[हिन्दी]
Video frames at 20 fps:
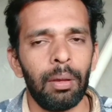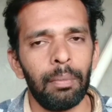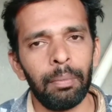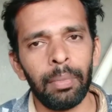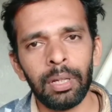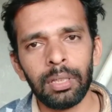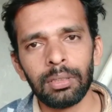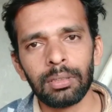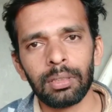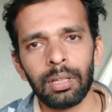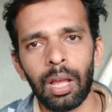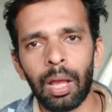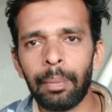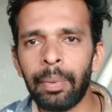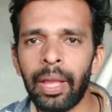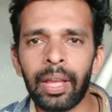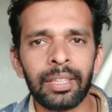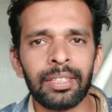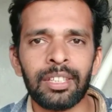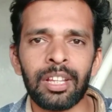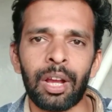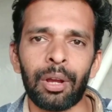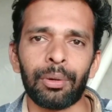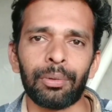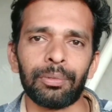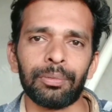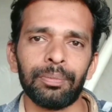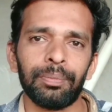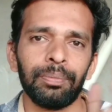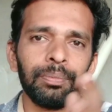बस अभी अच्छा हूँ
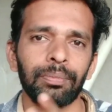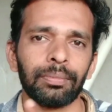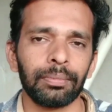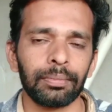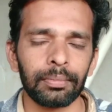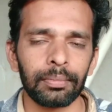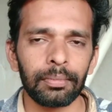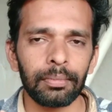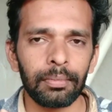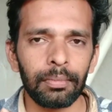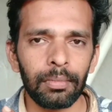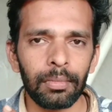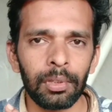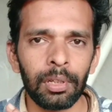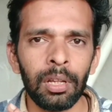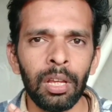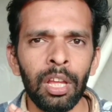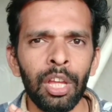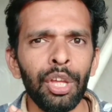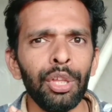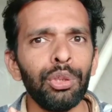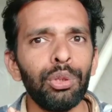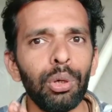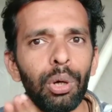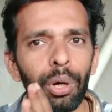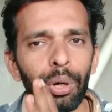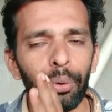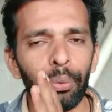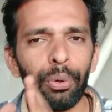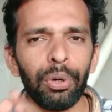
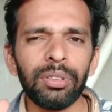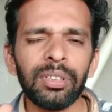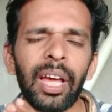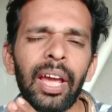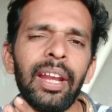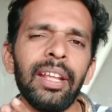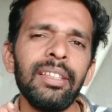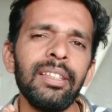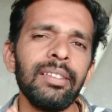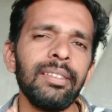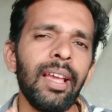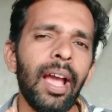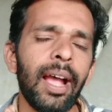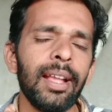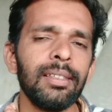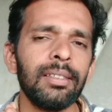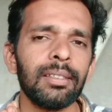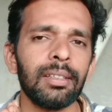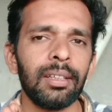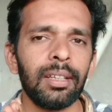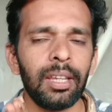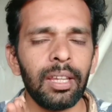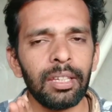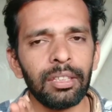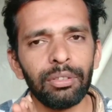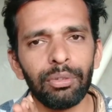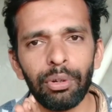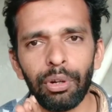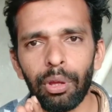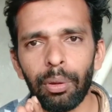तो वो सारी चीज़ें आज के
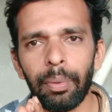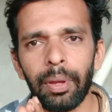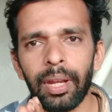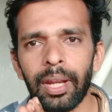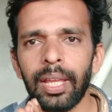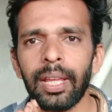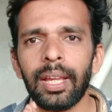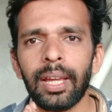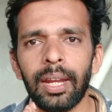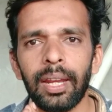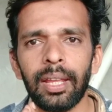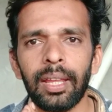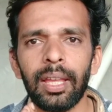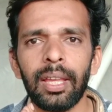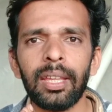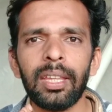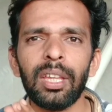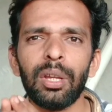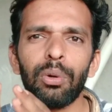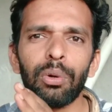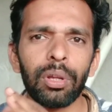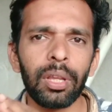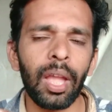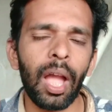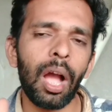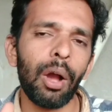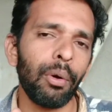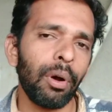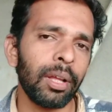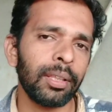इस वीडियो में नहीं करेंगे कि वो
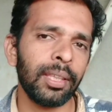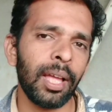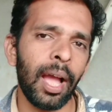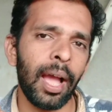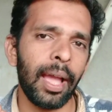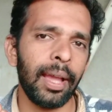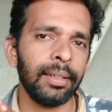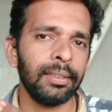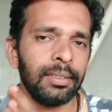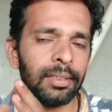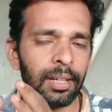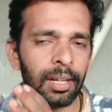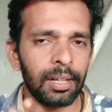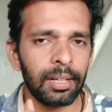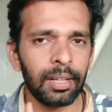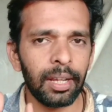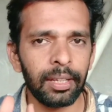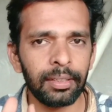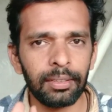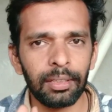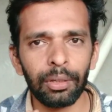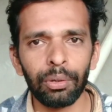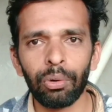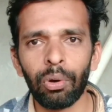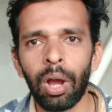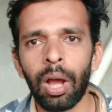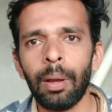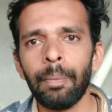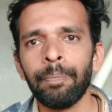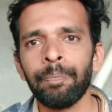क्या हुआ था एक्सीडेंट कैसे
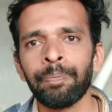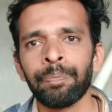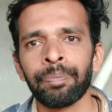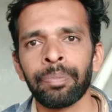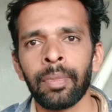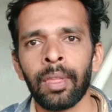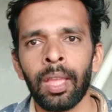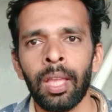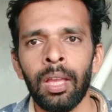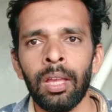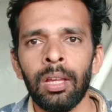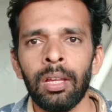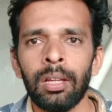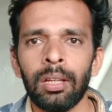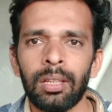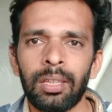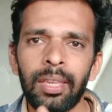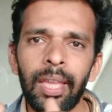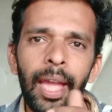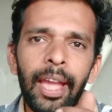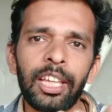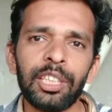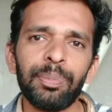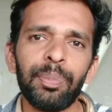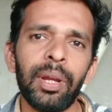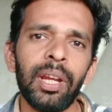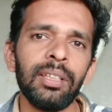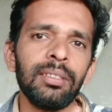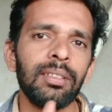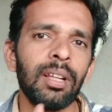हुआ क्या
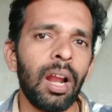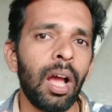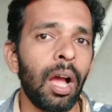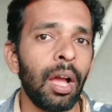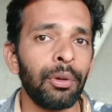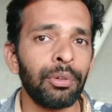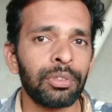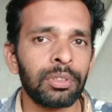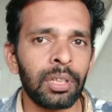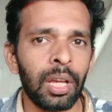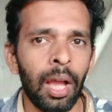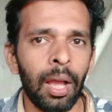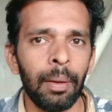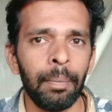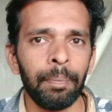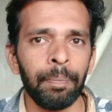एक्सपीरियंस रहा है उसका